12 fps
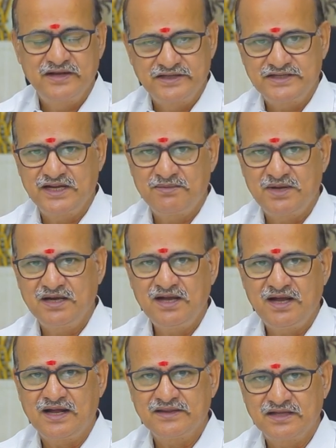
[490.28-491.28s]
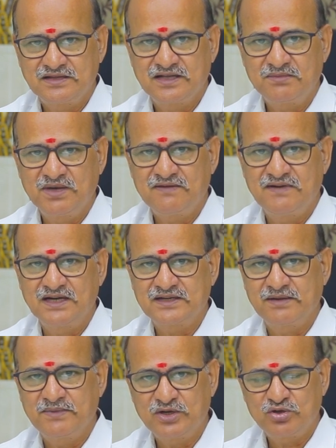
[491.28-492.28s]
நிச்சயமாக அந்த திருமண
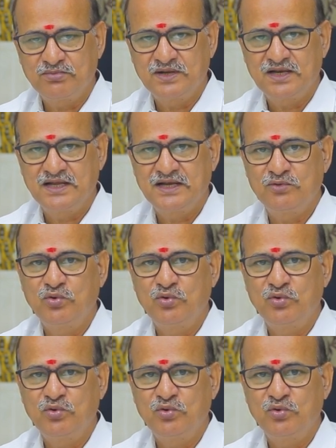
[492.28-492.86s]
வாழ்க்கை மட்டுமல்ல